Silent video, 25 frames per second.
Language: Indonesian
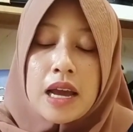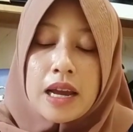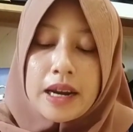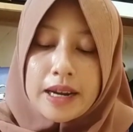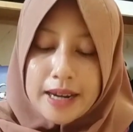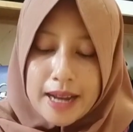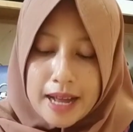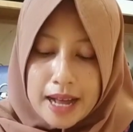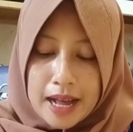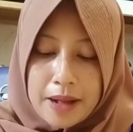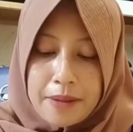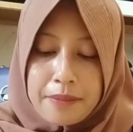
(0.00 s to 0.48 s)

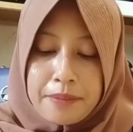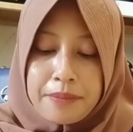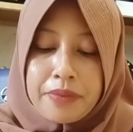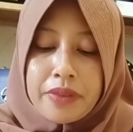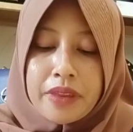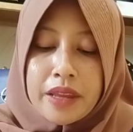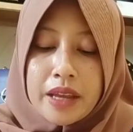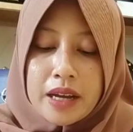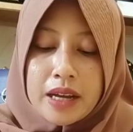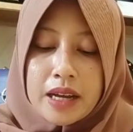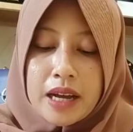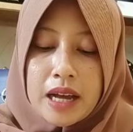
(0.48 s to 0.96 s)
Nah,
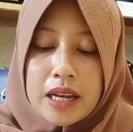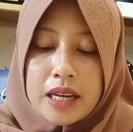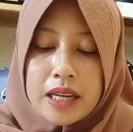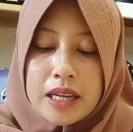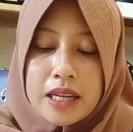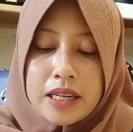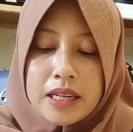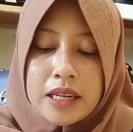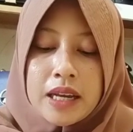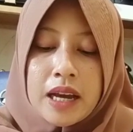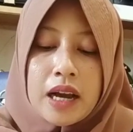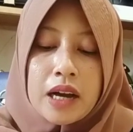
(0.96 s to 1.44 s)

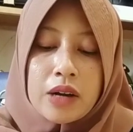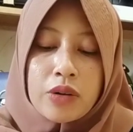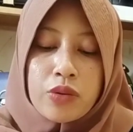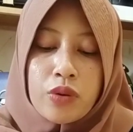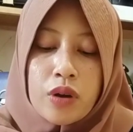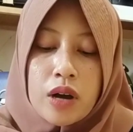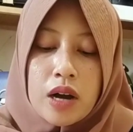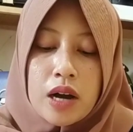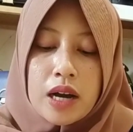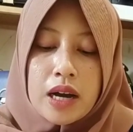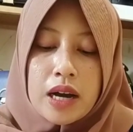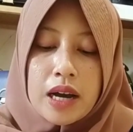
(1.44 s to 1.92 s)
Kali ini
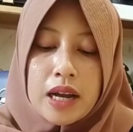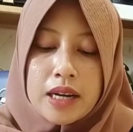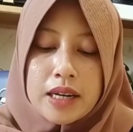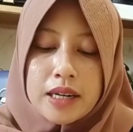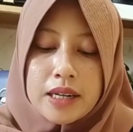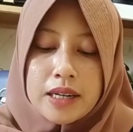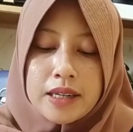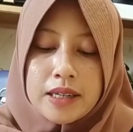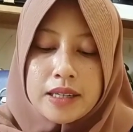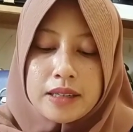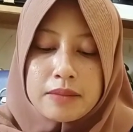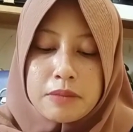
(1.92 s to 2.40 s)
aku akan
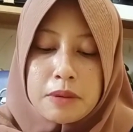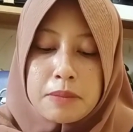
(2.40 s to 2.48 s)
uh,